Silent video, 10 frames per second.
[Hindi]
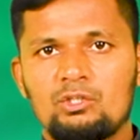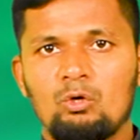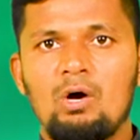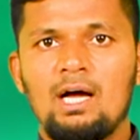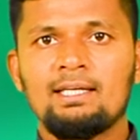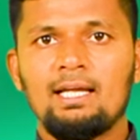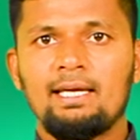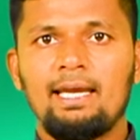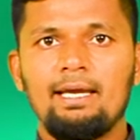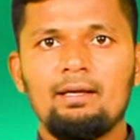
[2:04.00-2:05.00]
तरह स्टोव ऑन
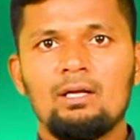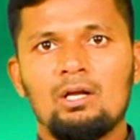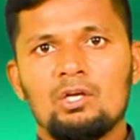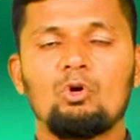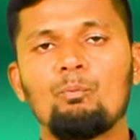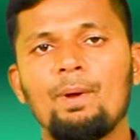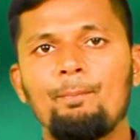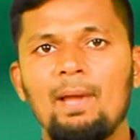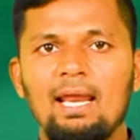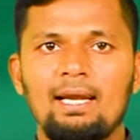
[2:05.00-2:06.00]
करके स्टोव पे
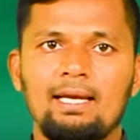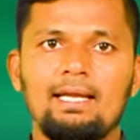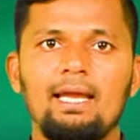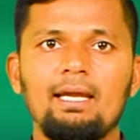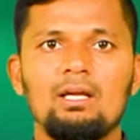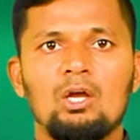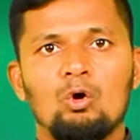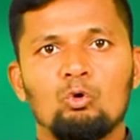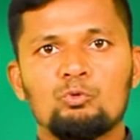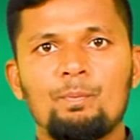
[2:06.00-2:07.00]
पैन रख के
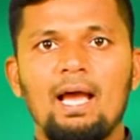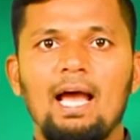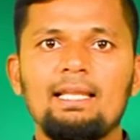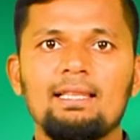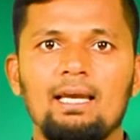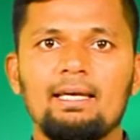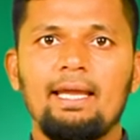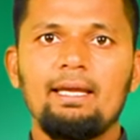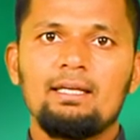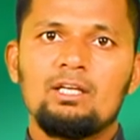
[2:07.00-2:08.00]
उसमें ऑयल डाल
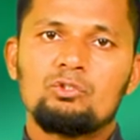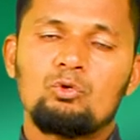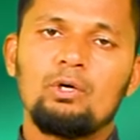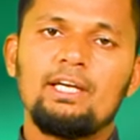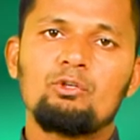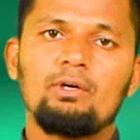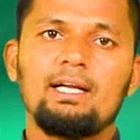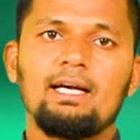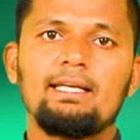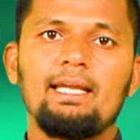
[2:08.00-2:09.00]
के छोटे
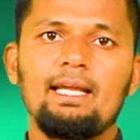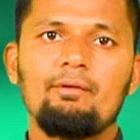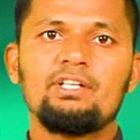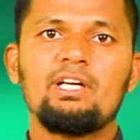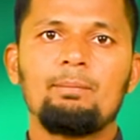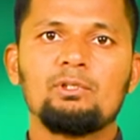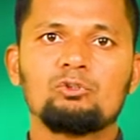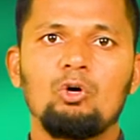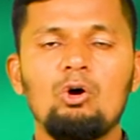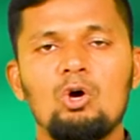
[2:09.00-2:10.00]
छोटे कट किए गए
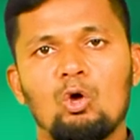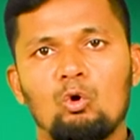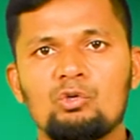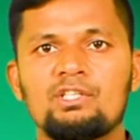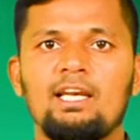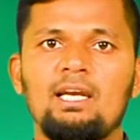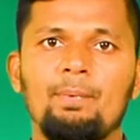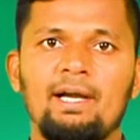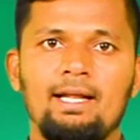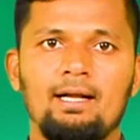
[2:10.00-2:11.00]
वेजिटेबल्स को रोस्ट
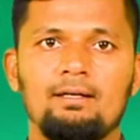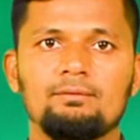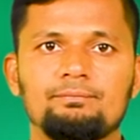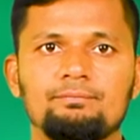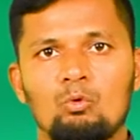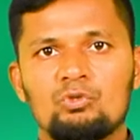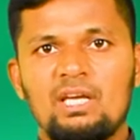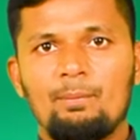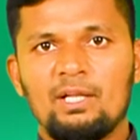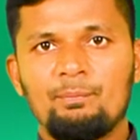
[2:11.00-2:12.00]
करना पड़ेगा
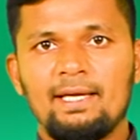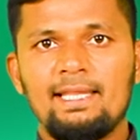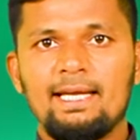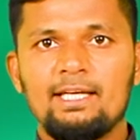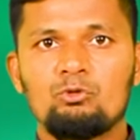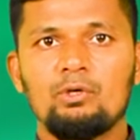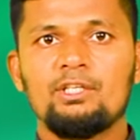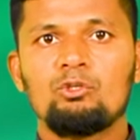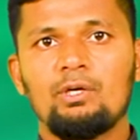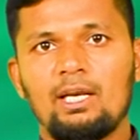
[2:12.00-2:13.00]
उसके बाद मैदे के
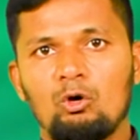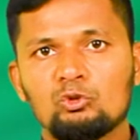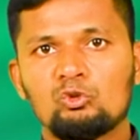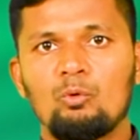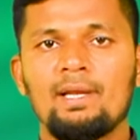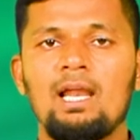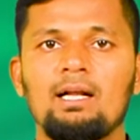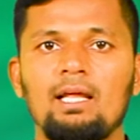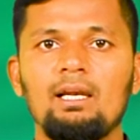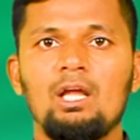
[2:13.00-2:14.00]
छोटे छोटे राउंड्स को
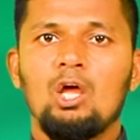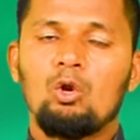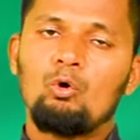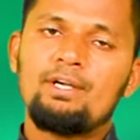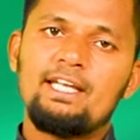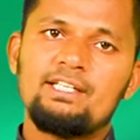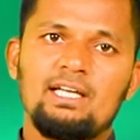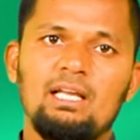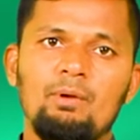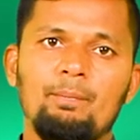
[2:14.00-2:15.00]
बनाकर रोटी की
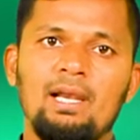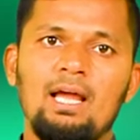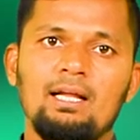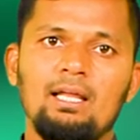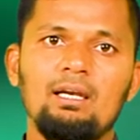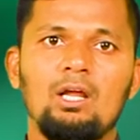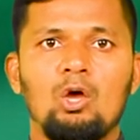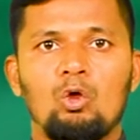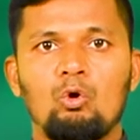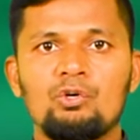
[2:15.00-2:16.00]
शक्ल में बनाकर
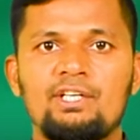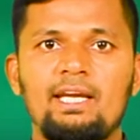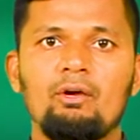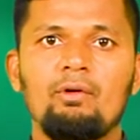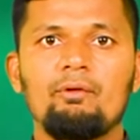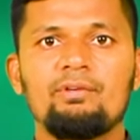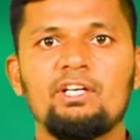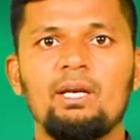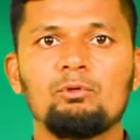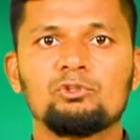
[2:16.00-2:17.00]
रोस्ट किए हुए
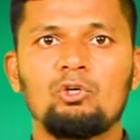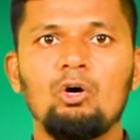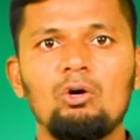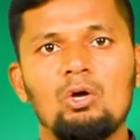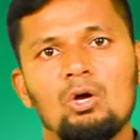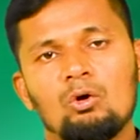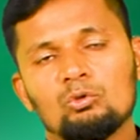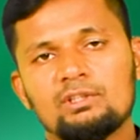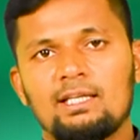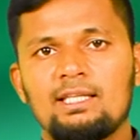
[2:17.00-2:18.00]
वेजिटेबल्स को
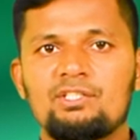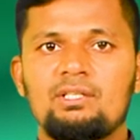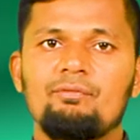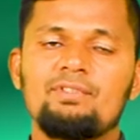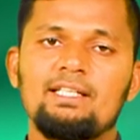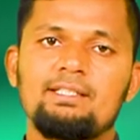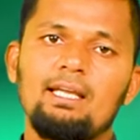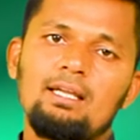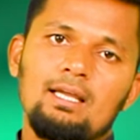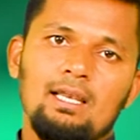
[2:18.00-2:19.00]
उसके अंदर स्टफ
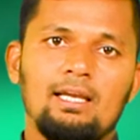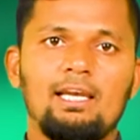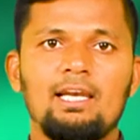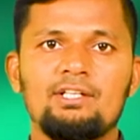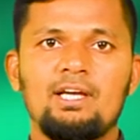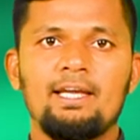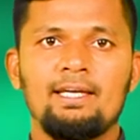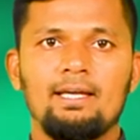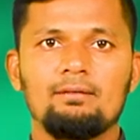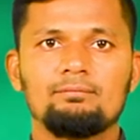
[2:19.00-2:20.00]
जैसे रख लेना
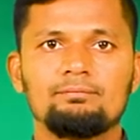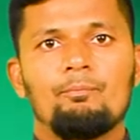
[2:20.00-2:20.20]
चाहिए